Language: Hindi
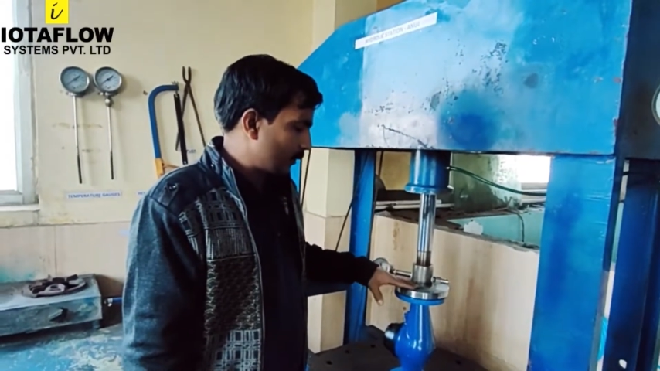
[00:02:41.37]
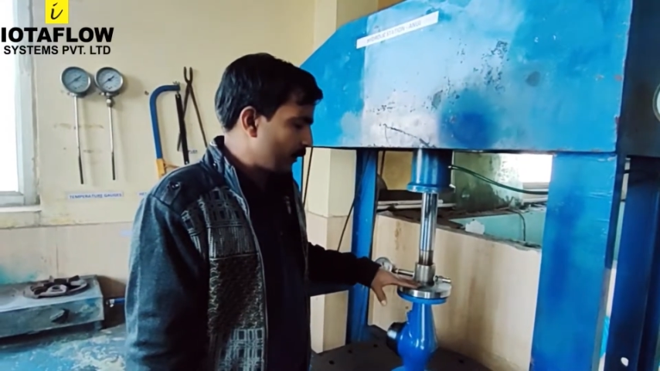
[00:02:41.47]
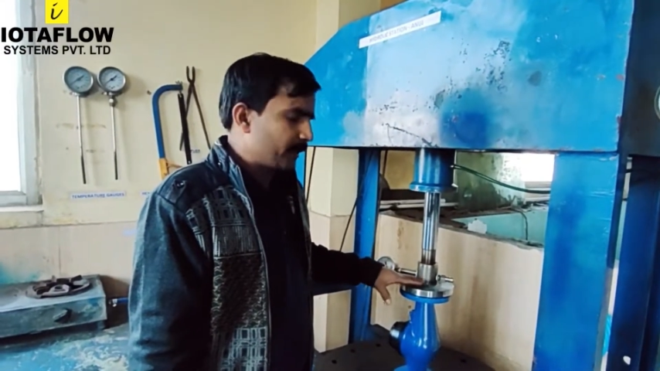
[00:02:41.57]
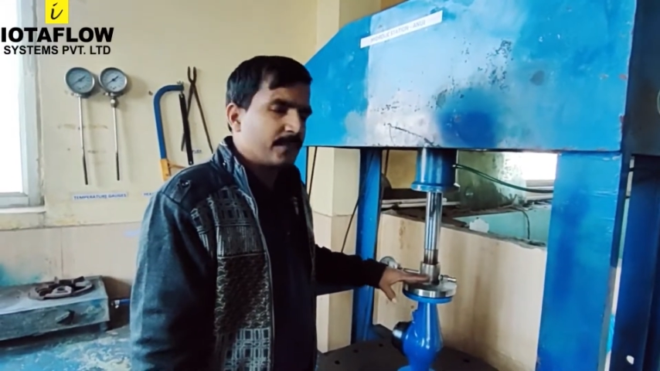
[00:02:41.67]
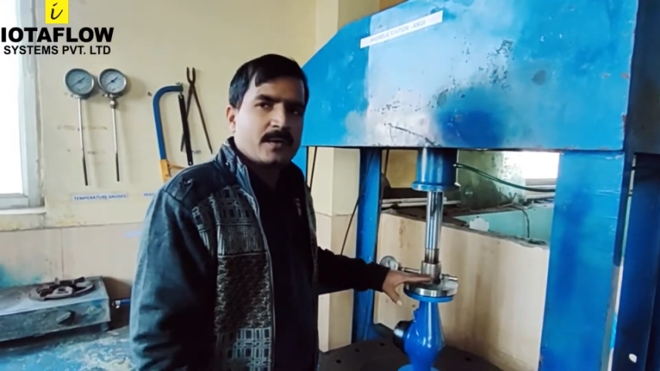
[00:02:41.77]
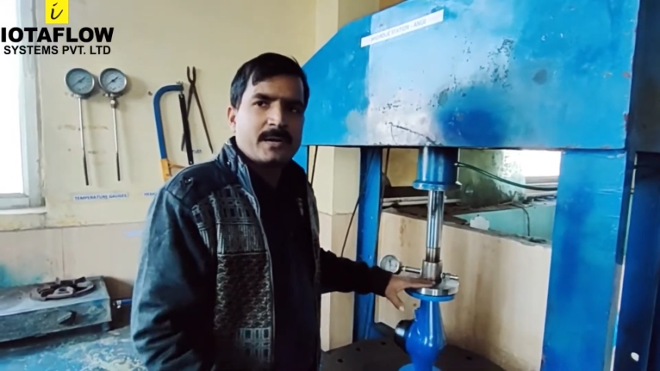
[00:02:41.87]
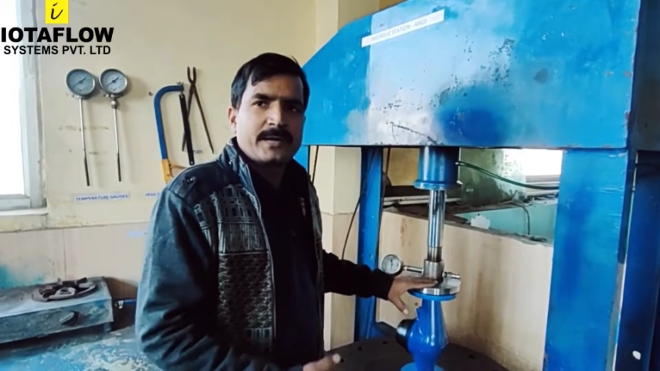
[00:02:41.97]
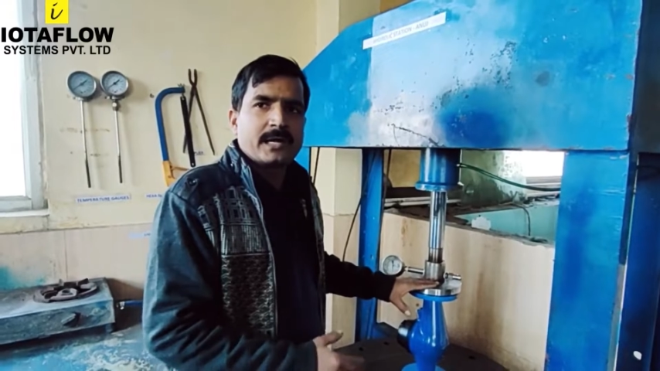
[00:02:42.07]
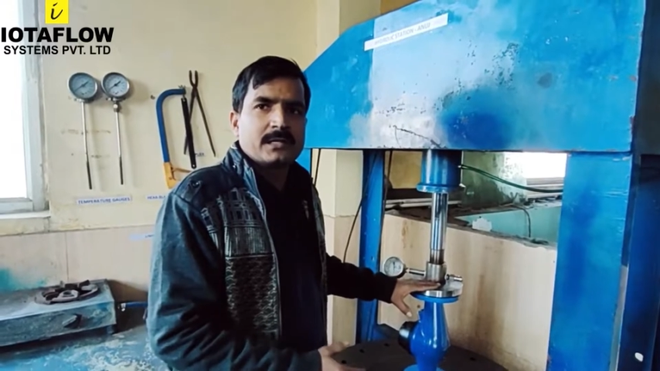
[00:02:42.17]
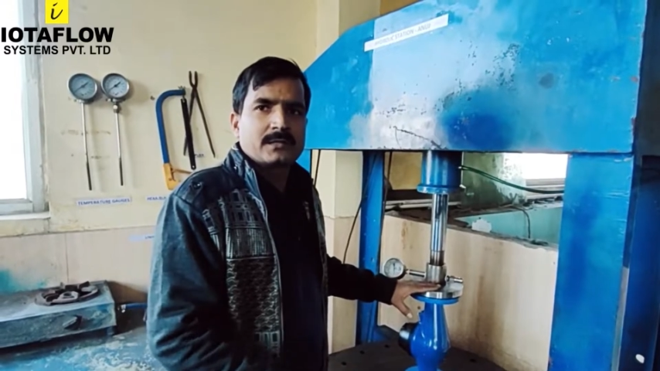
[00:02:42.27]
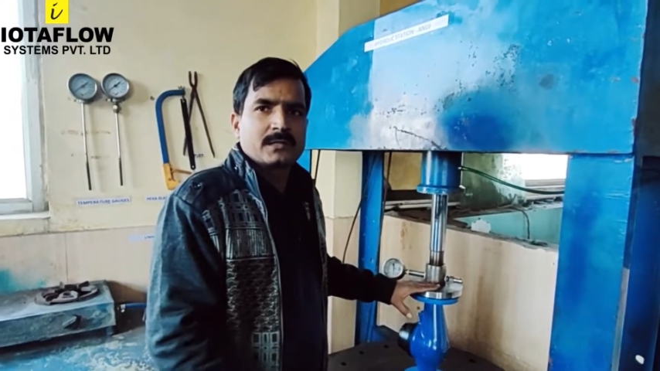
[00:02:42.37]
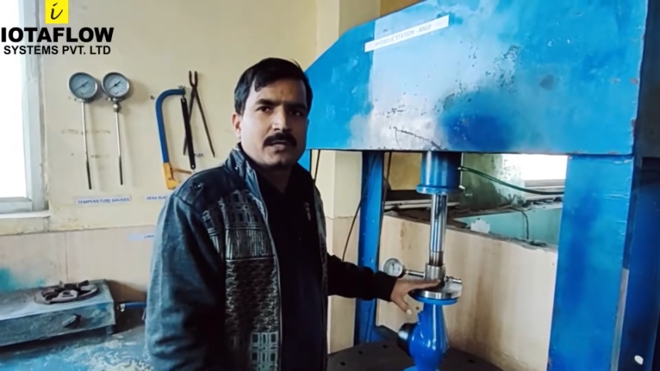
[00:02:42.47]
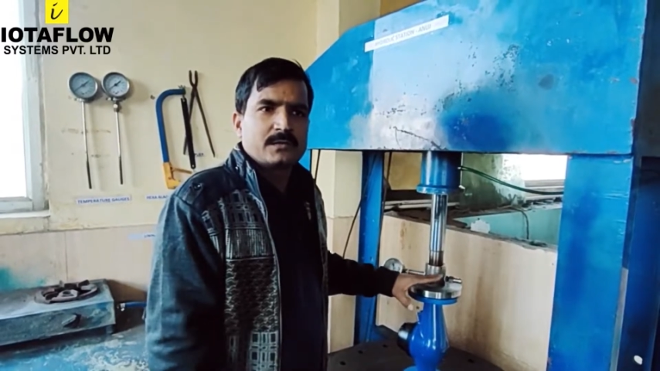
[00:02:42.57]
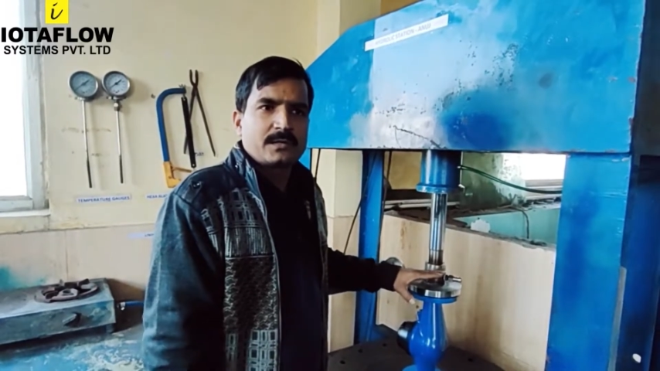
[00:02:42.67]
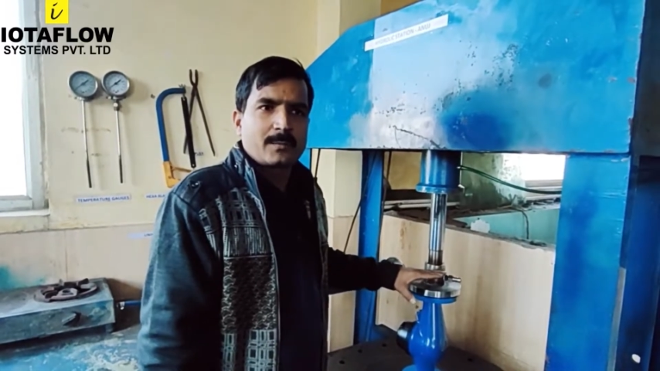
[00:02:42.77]
कोई गंदा पानी डाल देता था
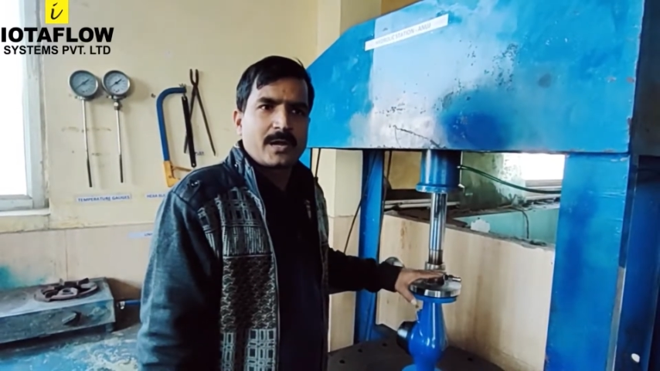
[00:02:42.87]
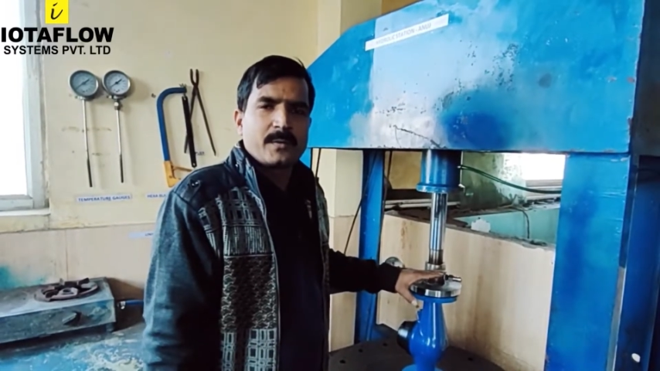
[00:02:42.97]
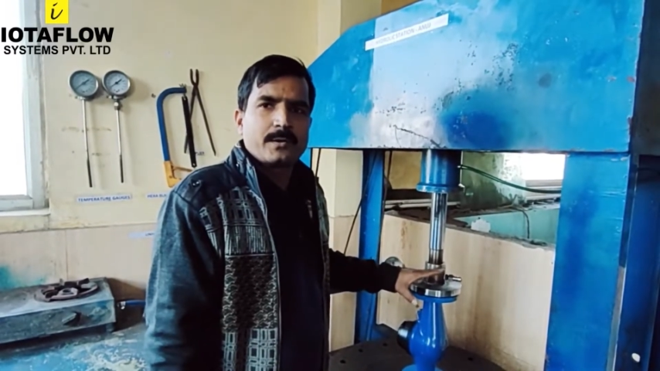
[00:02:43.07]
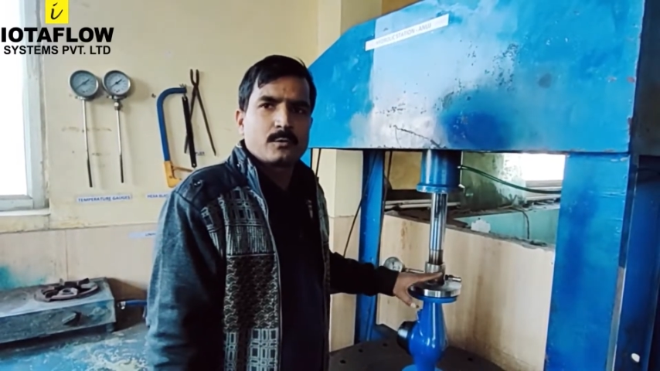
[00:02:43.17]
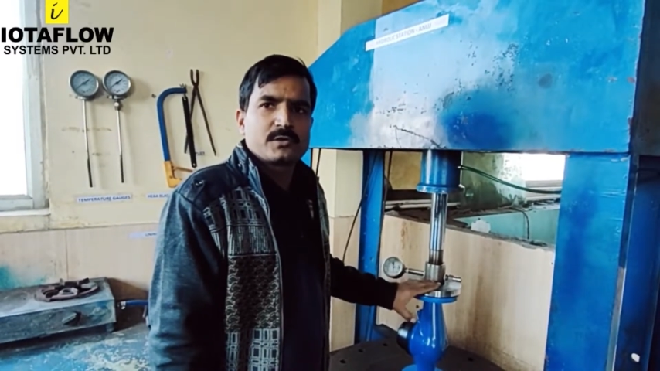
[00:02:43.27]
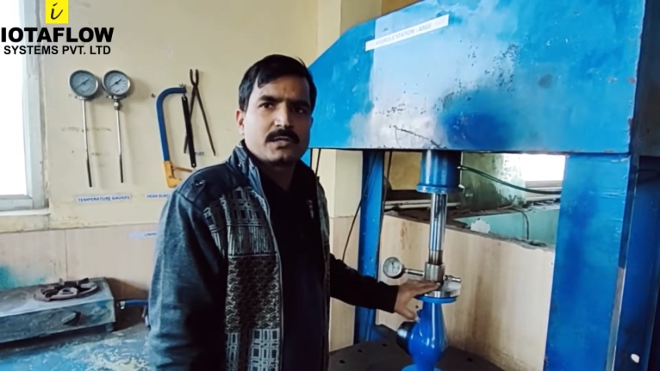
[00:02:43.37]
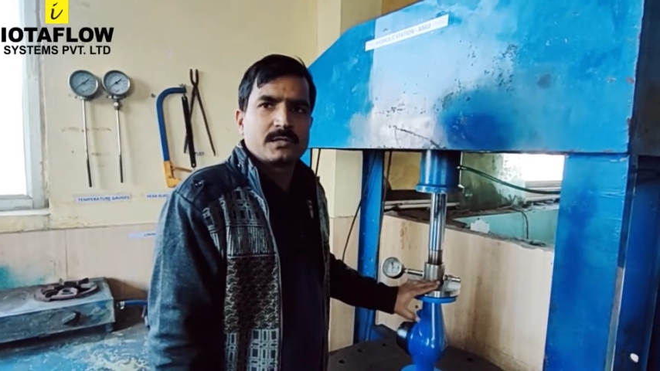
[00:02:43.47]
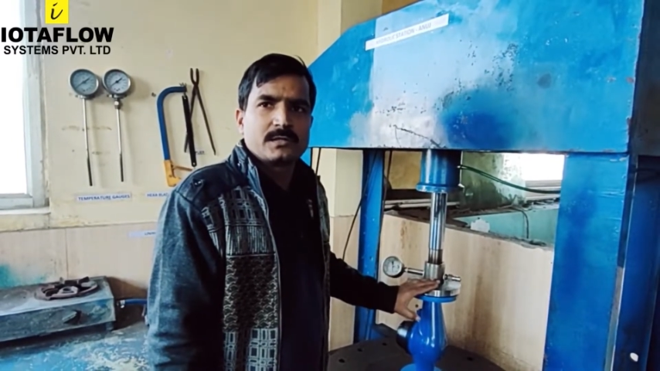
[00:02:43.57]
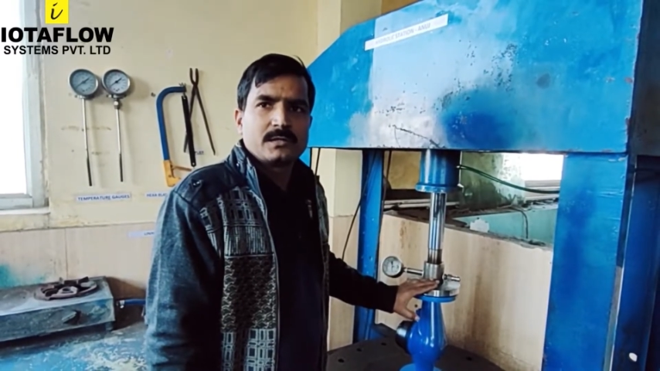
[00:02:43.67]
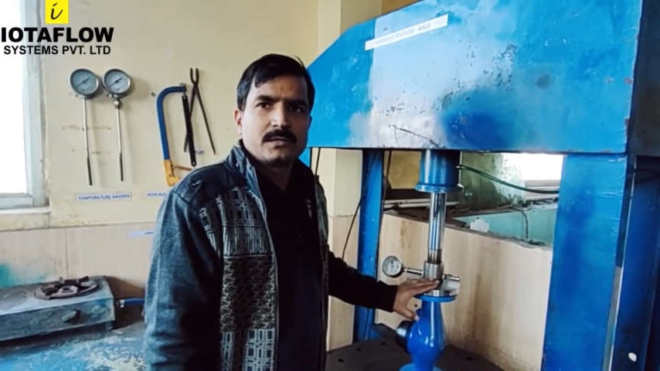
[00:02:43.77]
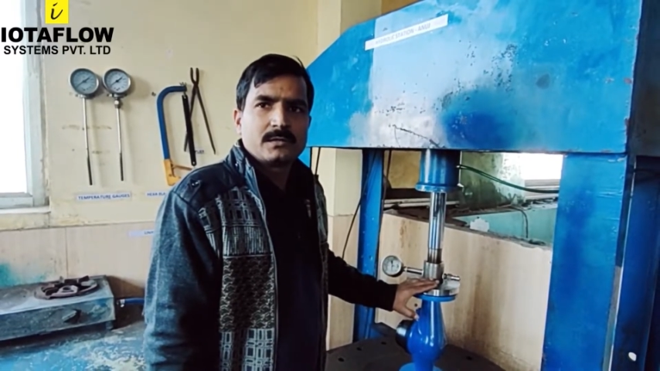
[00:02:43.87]
ऐसे टर्बाइन मेरी रुक जाती थी